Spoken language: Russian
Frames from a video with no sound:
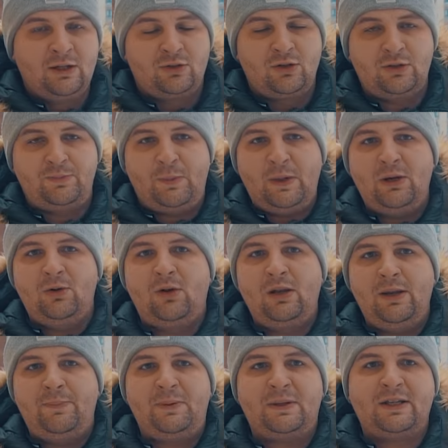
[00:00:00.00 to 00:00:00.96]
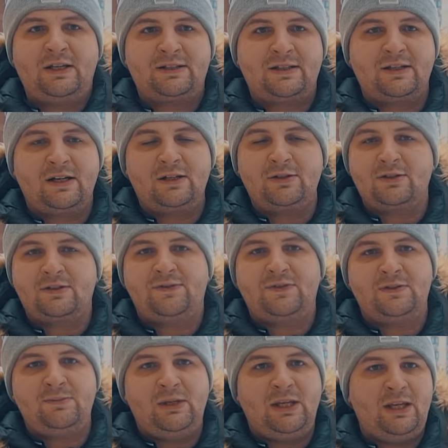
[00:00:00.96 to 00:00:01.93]
То есть при угле 15 градусов
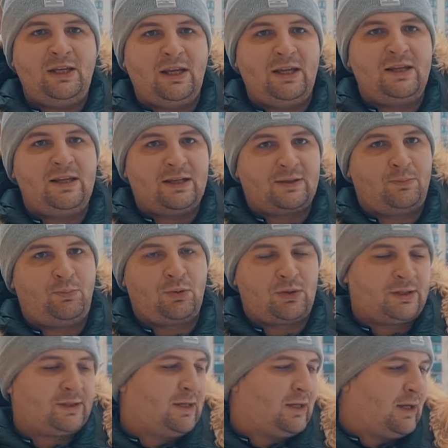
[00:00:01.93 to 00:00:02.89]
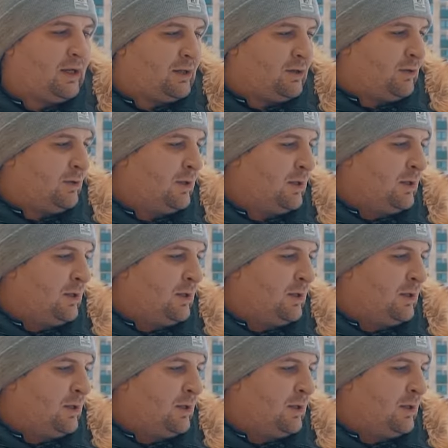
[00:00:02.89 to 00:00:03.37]
изменений нет по расстоянию.